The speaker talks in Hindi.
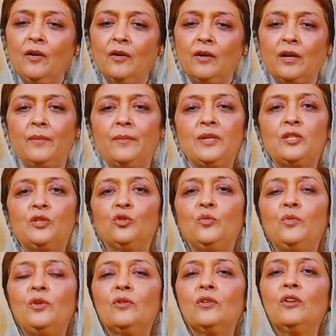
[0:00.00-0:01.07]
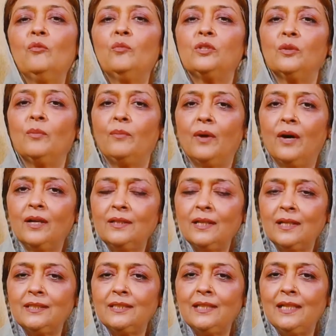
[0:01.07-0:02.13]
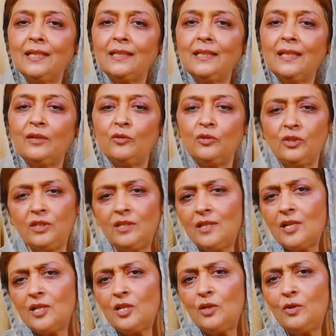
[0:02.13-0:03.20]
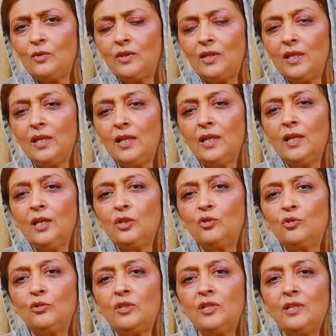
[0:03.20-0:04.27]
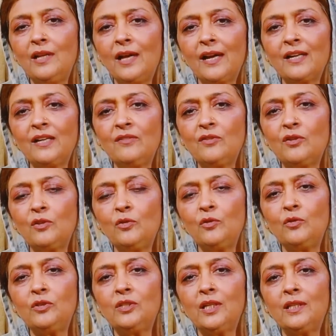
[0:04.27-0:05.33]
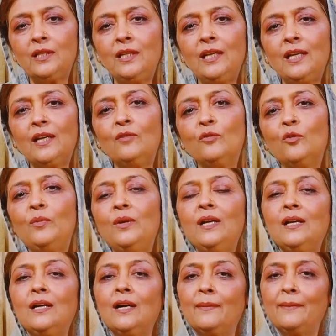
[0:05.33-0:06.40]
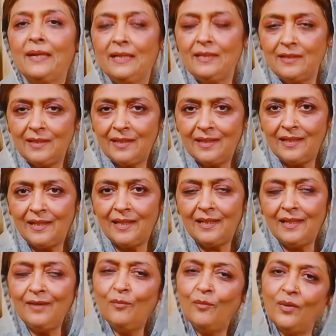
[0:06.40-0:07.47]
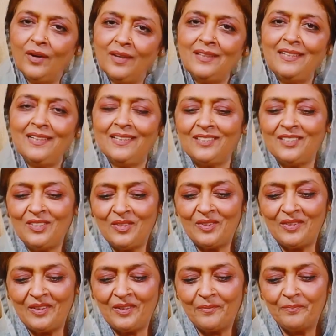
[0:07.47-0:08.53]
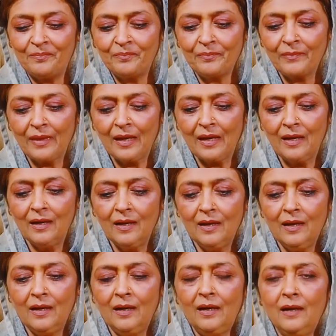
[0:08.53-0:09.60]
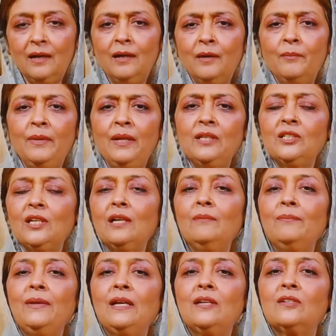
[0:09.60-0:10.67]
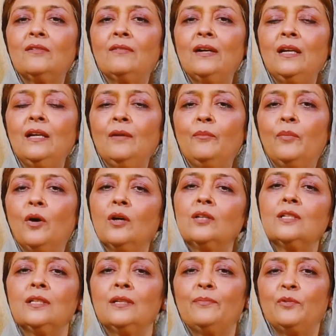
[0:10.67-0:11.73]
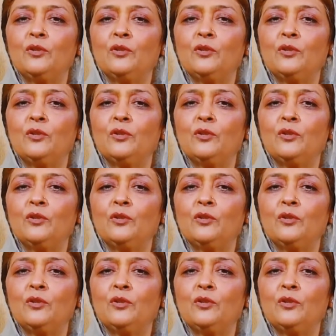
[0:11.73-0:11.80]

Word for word: और कमेंट्स जो भी होंगे मुझे बहुत अच्छे लगते हैं कुछ चीज़ें ऐसी होती हैं जो थोड़ी सी नेगेटिव ज़रूर हो जाती हैं लेकिन वो भी हमारे सीखने के लिए बहुत ही अच्छी होती हैं मेरे चैनल पे एक सवाल ना बहुत ज़्यादा